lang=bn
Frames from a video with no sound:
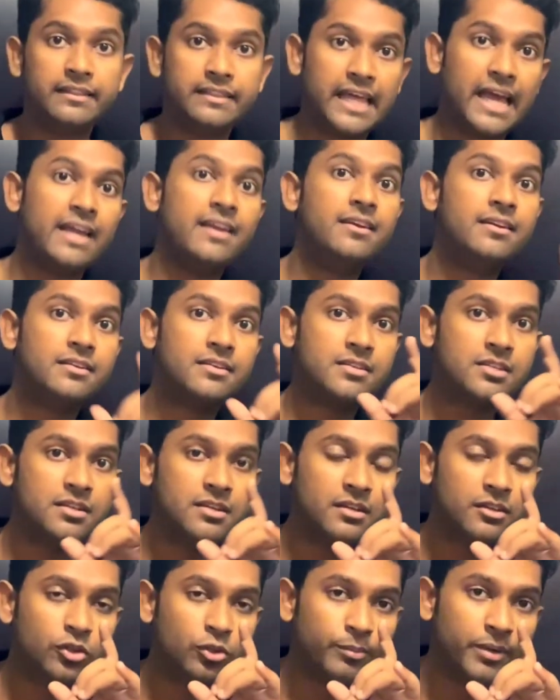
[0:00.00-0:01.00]
দেন
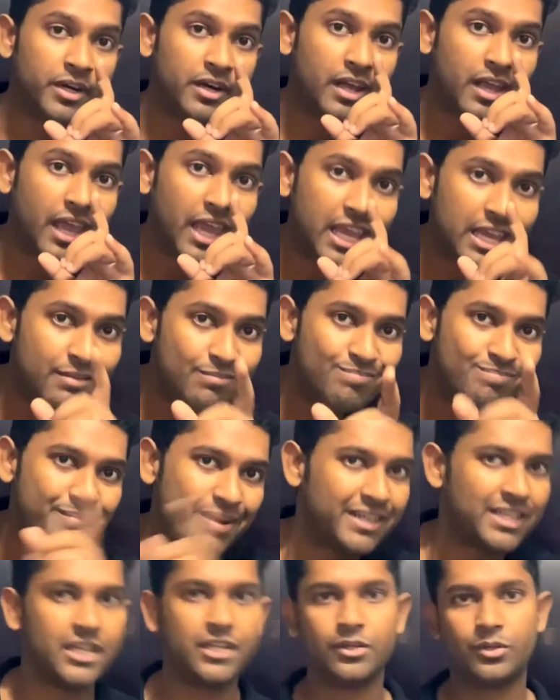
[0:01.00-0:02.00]
তোমার এম
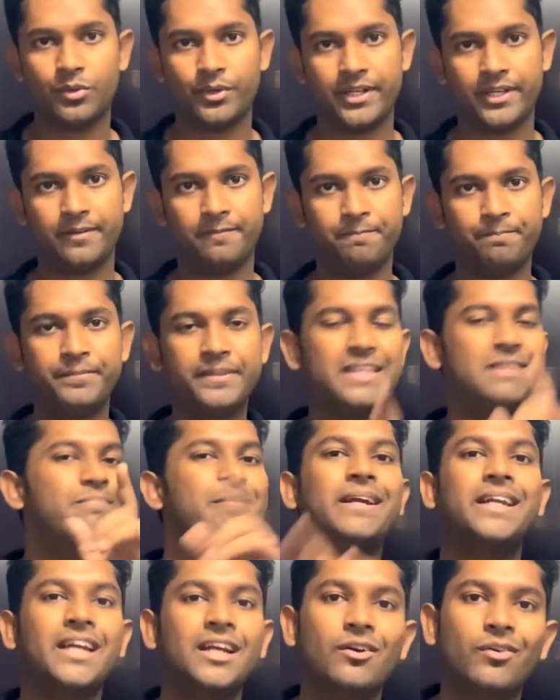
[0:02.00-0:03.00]
ম্যাটার করে কি
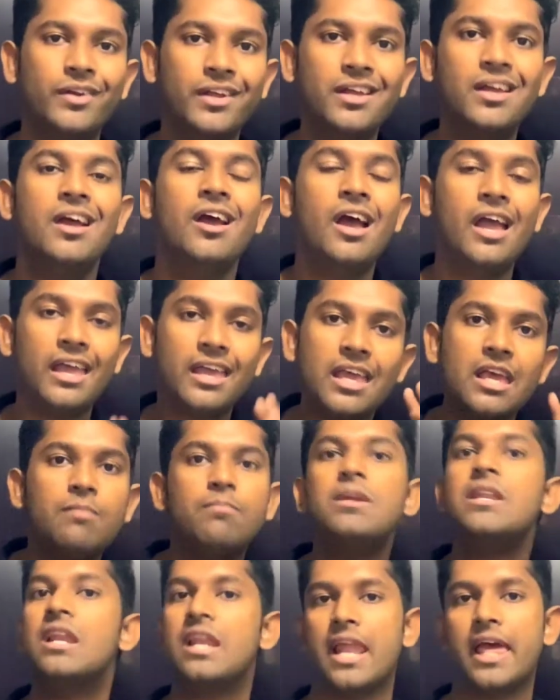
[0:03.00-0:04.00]
ম্যাটার করে
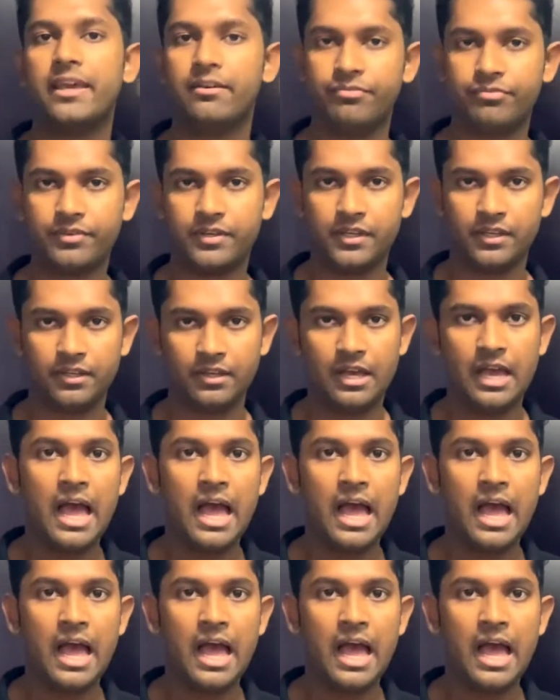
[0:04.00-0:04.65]
এম ইন লাইফ কি